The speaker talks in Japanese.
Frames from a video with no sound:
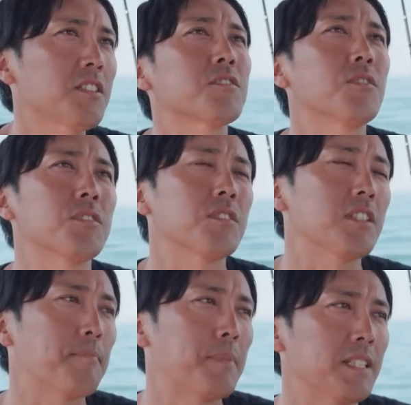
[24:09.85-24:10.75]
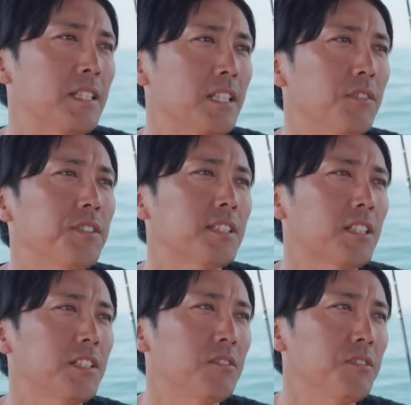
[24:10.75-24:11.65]
節折々やっぱりいろんな
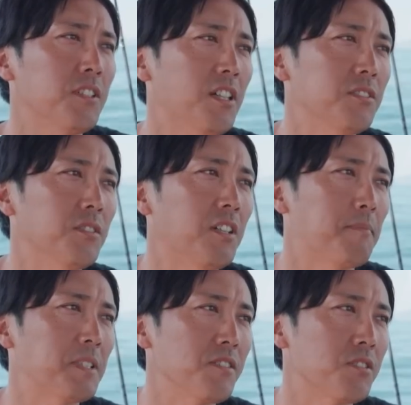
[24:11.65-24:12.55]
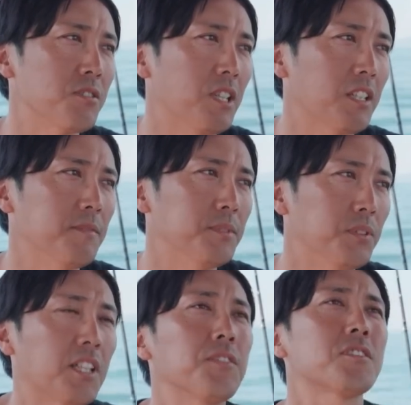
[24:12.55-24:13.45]
魚を狙えるのがやっぱりインシュアゲームの
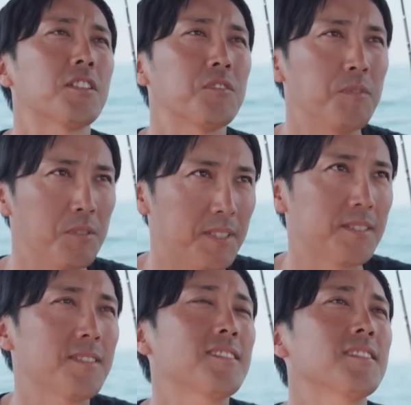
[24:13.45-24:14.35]
楽しさと思います